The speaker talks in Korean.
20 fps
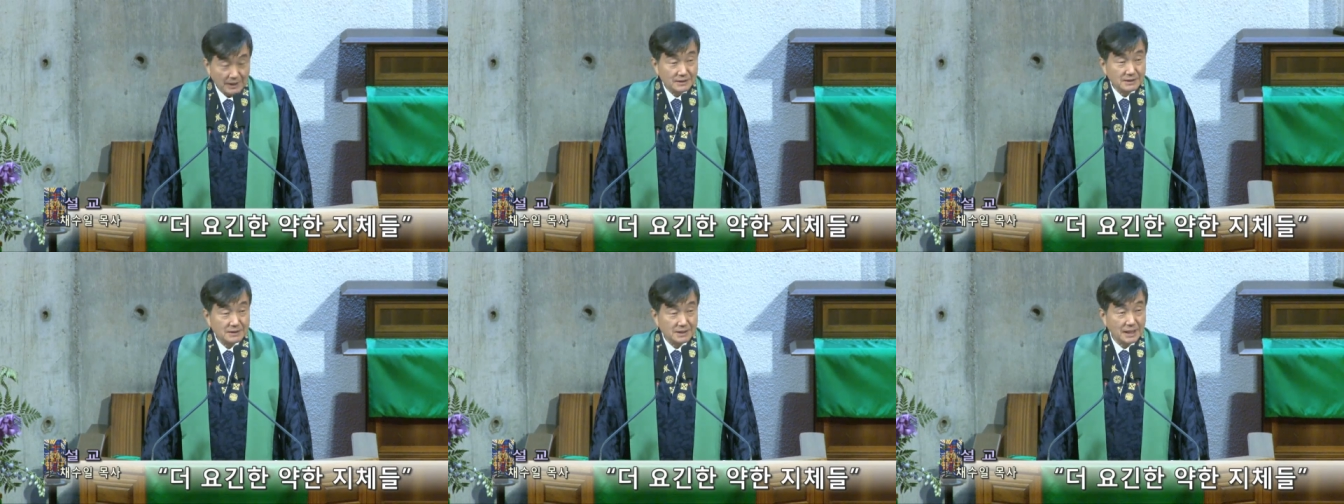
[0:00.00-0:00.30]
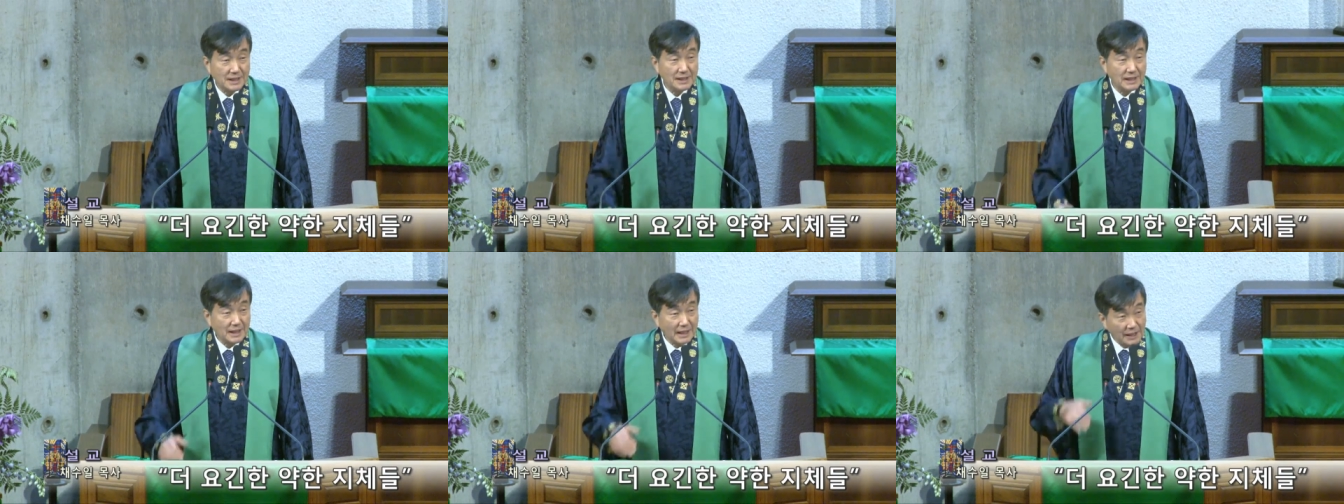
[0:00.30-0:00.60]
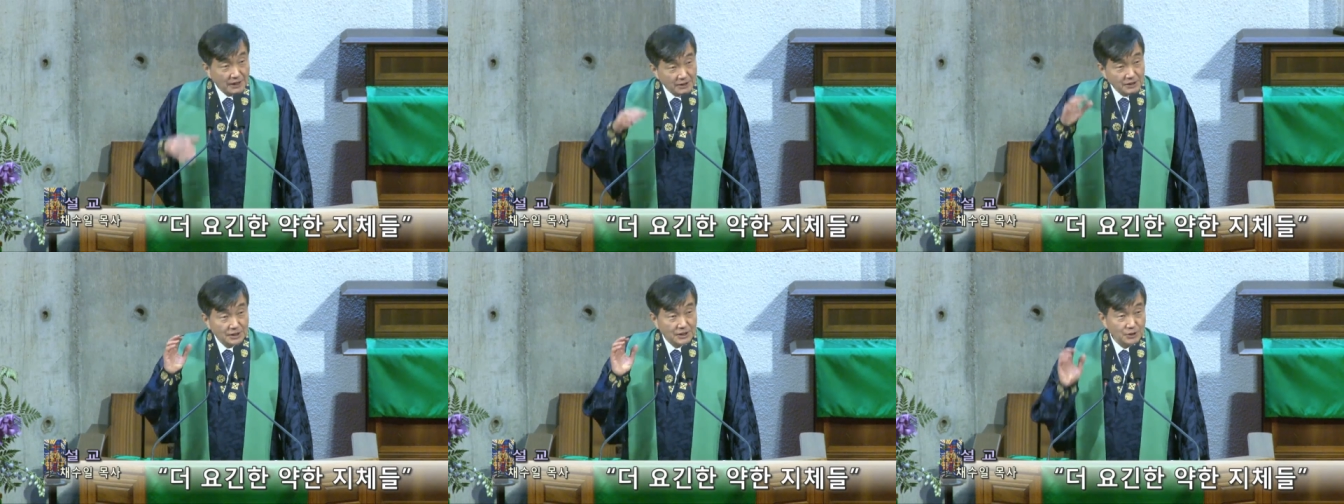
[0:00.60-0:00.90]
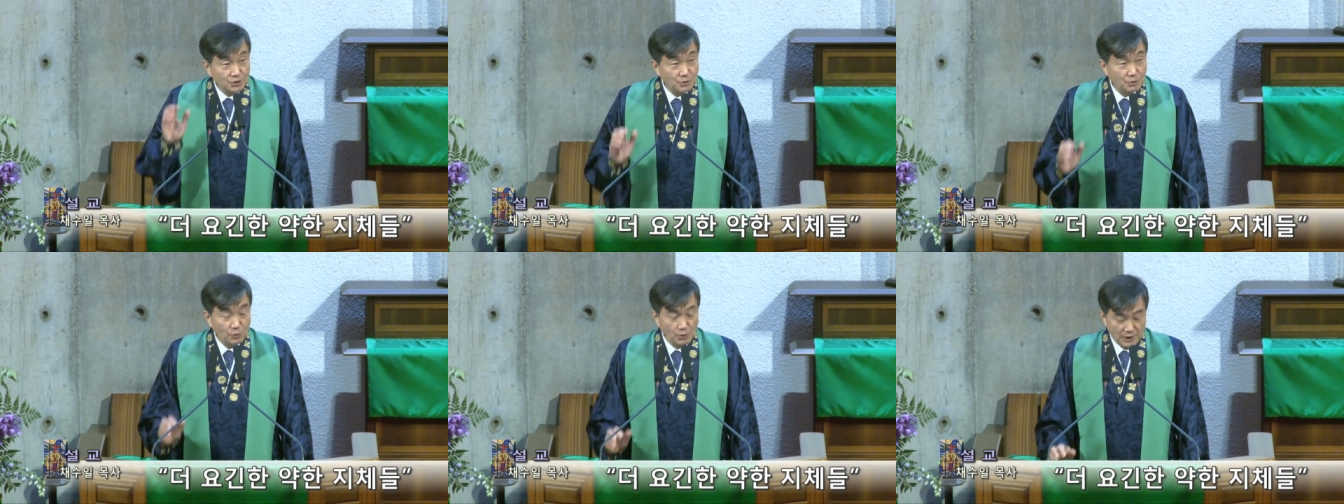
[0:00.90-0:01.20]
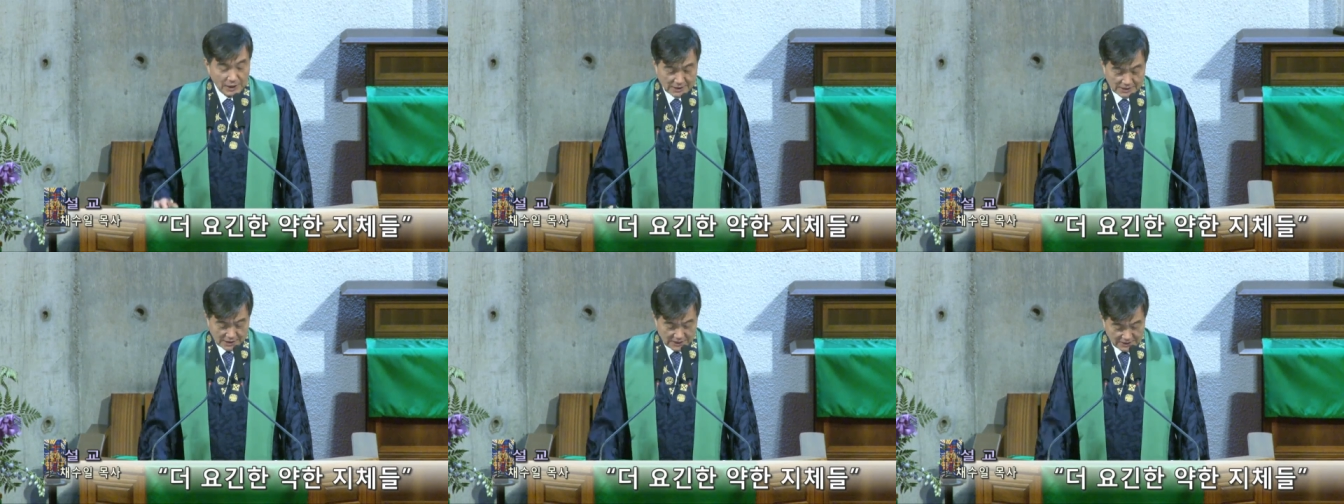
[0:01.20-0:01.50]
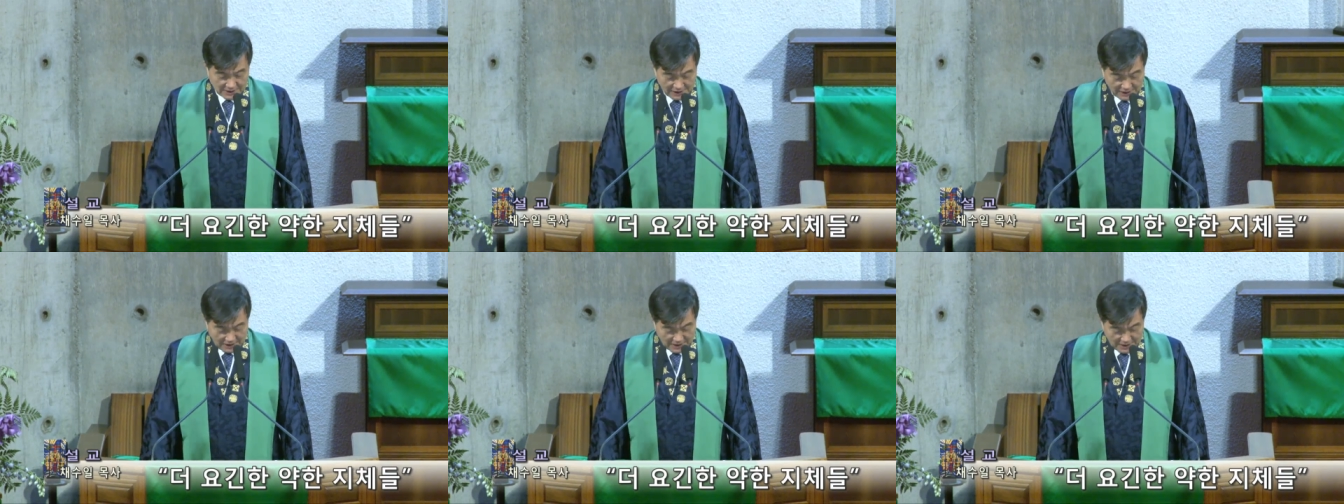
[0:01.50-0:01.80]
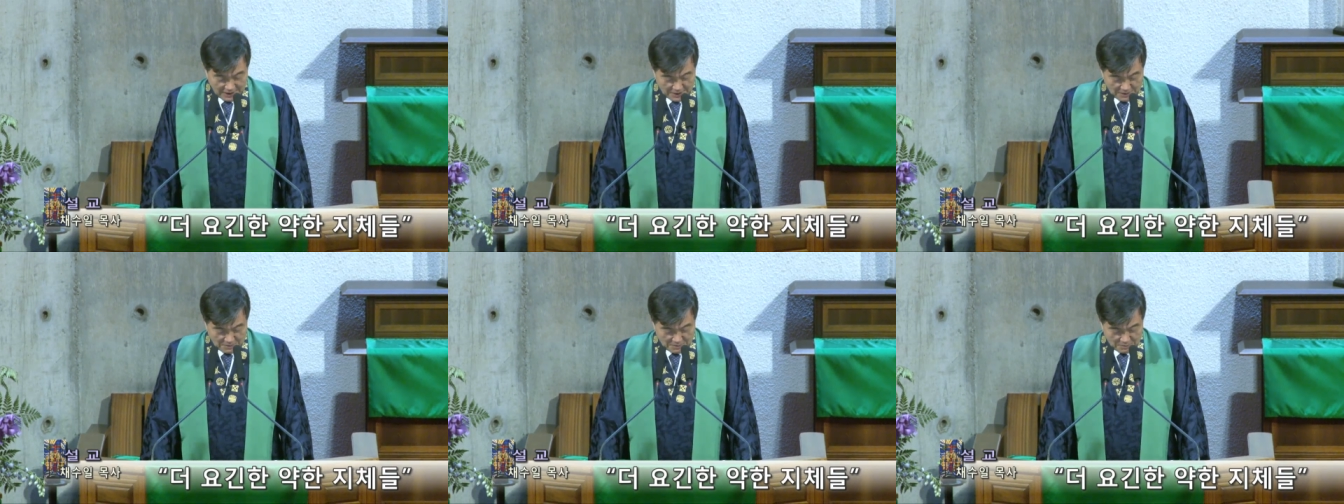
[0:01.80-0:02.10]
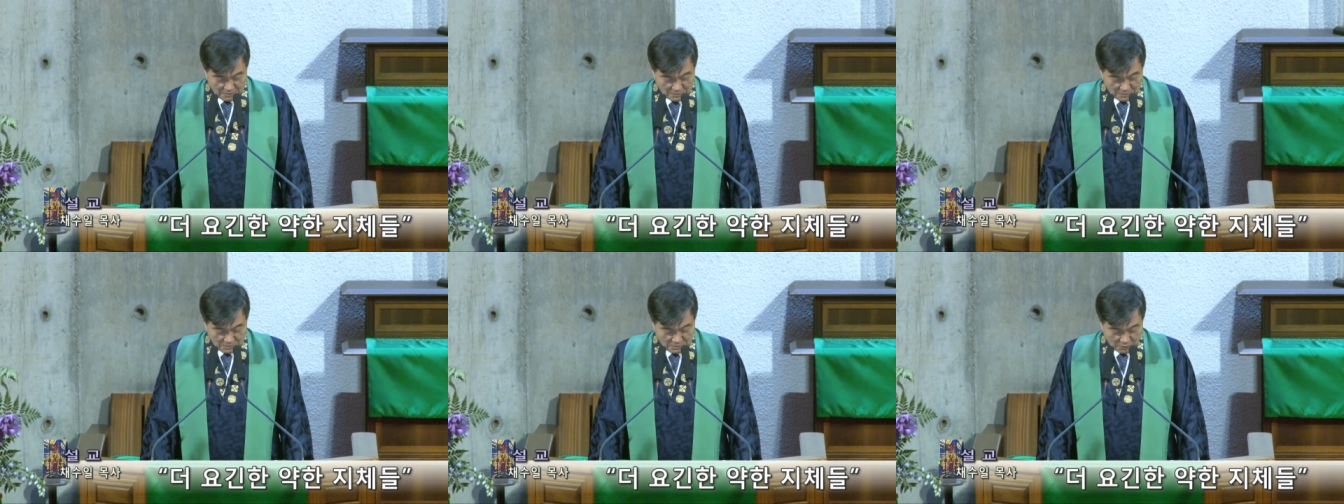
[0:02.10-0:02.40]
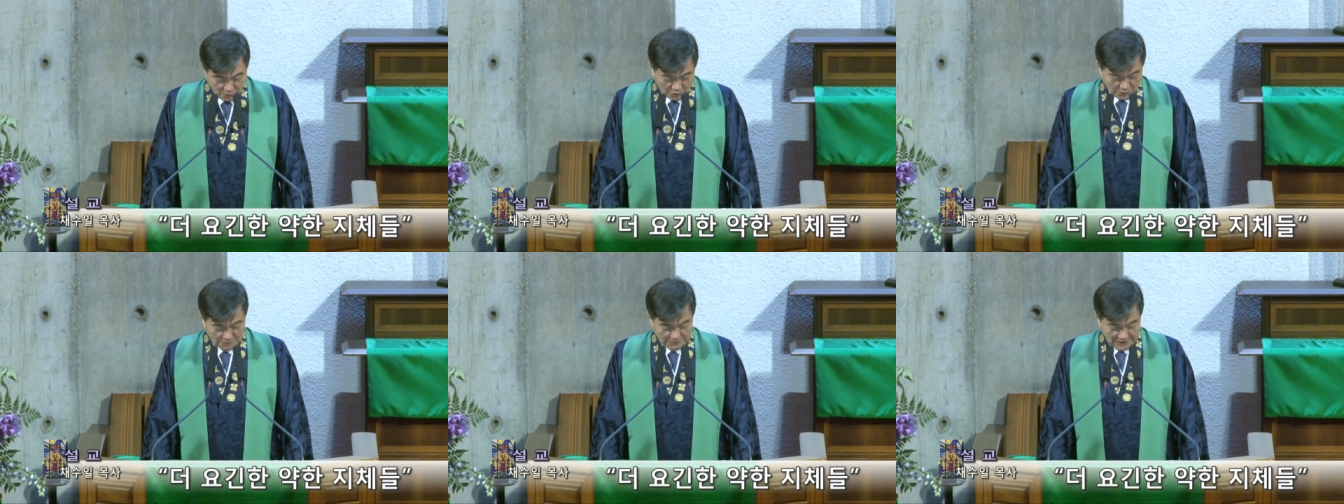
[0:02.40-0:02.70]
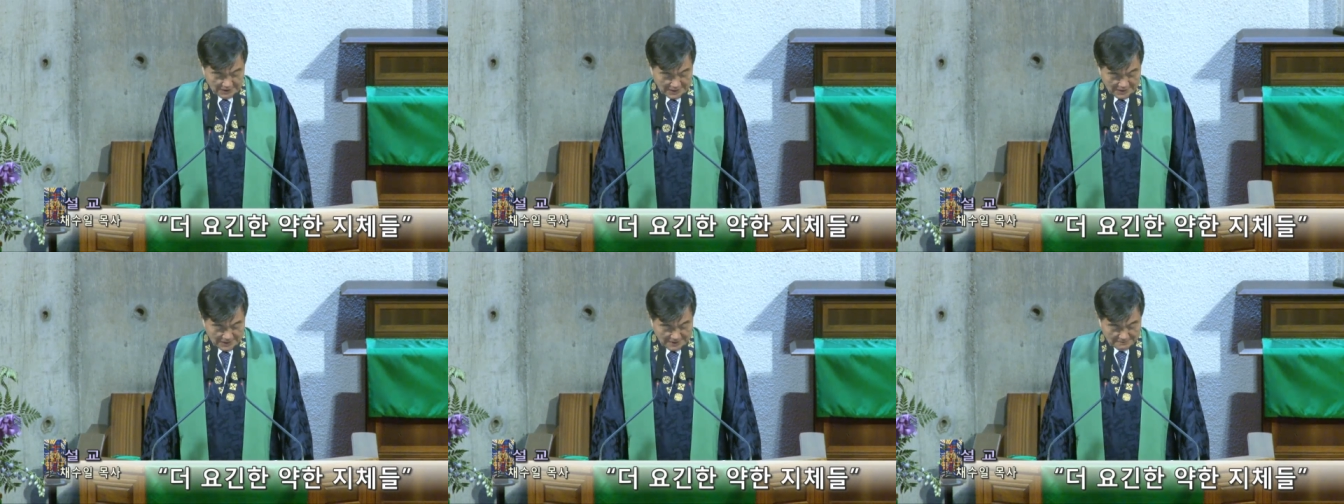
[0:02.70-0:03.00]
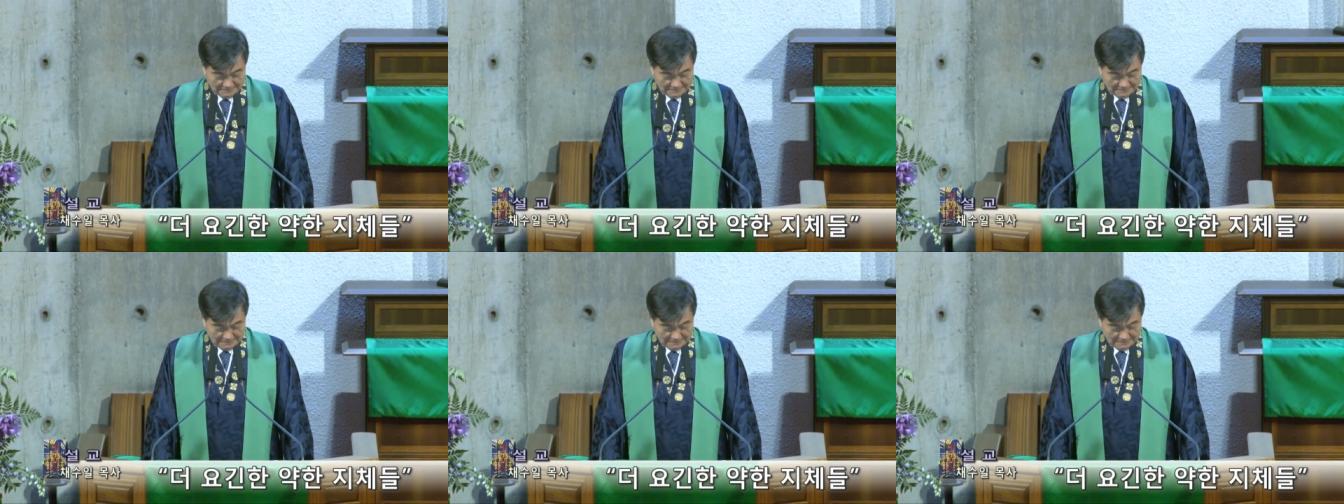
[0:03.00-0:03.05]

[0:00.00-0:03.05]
그 사이에 가격이 좀 올랐을지 모릅니다.